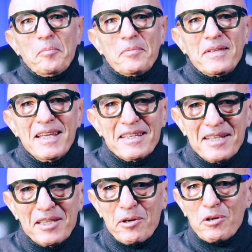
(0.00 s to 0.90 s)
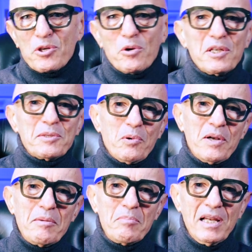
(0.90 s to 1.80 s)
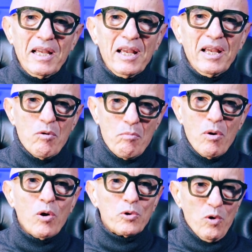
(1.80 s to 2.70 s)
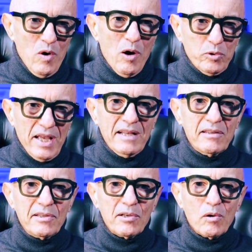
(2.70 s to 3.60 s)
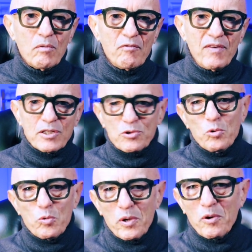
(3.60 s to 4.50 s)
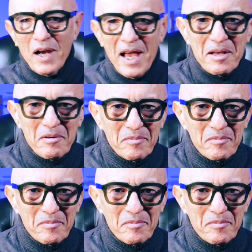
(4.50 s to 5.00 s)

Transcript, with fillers: desidera sono disponibili in un modo autentico verso lui o lei.